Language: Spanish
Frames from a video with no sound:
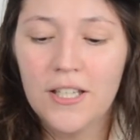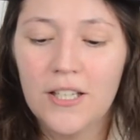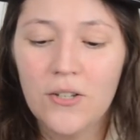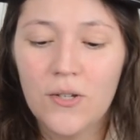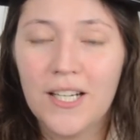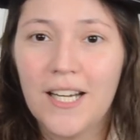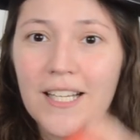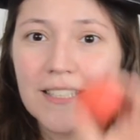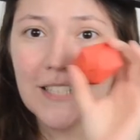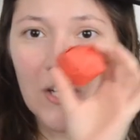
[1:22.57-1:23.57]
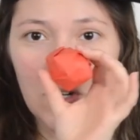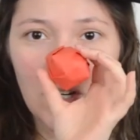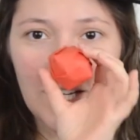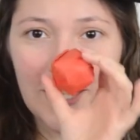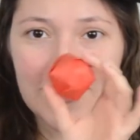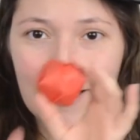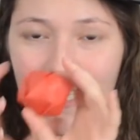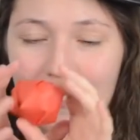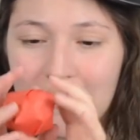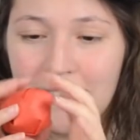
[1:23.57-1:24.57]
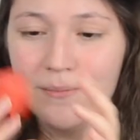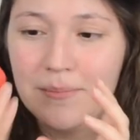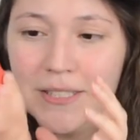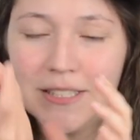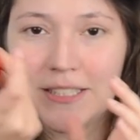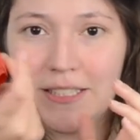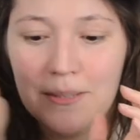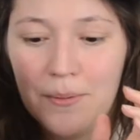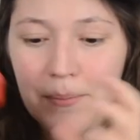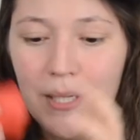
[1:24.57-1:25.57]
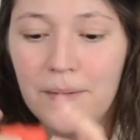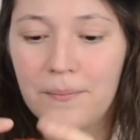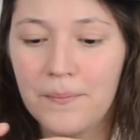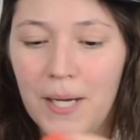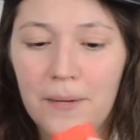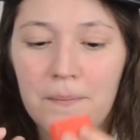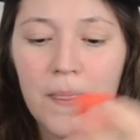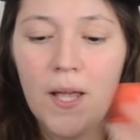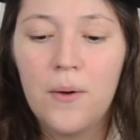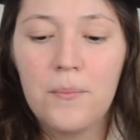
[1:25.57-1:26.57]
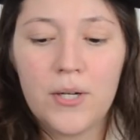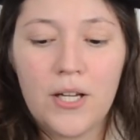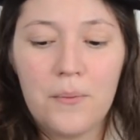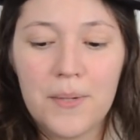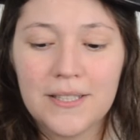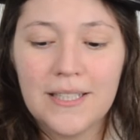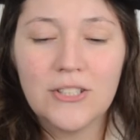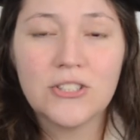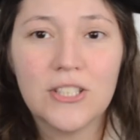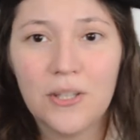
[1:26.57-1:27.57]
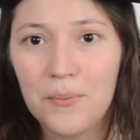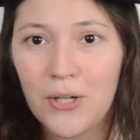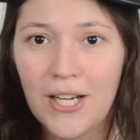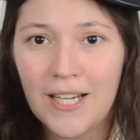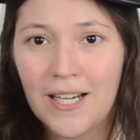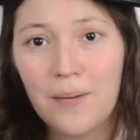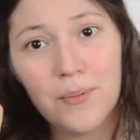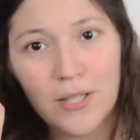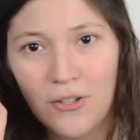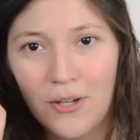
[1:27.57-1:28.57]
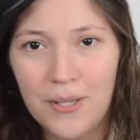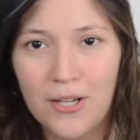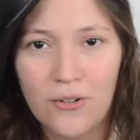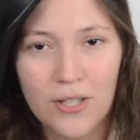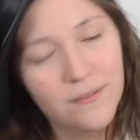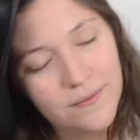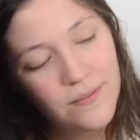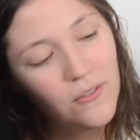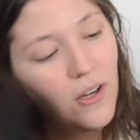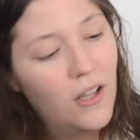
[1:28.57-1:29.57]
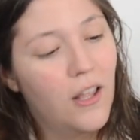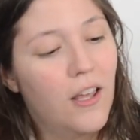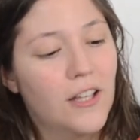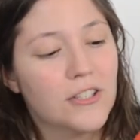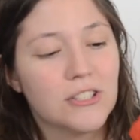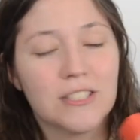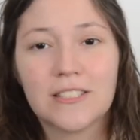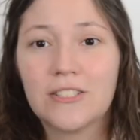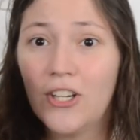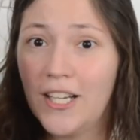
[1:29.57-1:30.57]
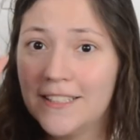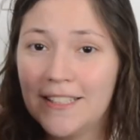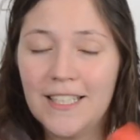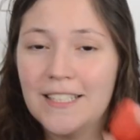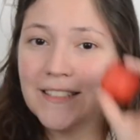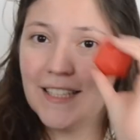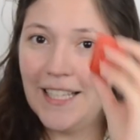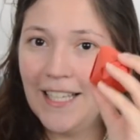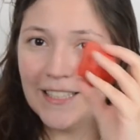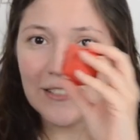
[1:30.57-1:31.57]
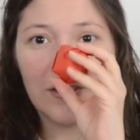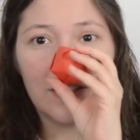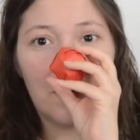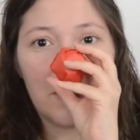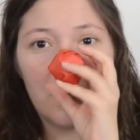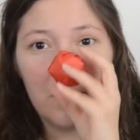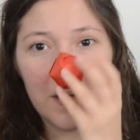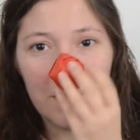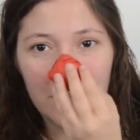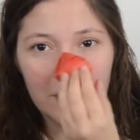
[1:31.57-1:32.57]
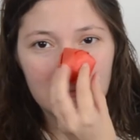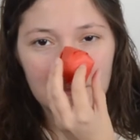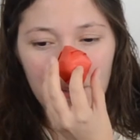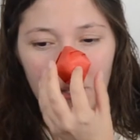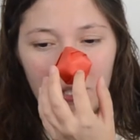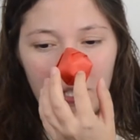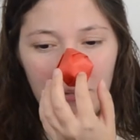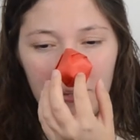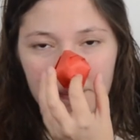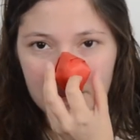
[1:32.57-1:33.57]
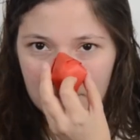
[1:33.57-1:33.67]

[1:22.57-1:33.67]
Y una nariz roja que esta la hice, ¿ves? Hasta este papel, ¿vale? Porque compré esta en los chinos, pero era negra porque no la había roja. Entonces con esta hice esto y a ver cómo me la pego. Espero que quede bien.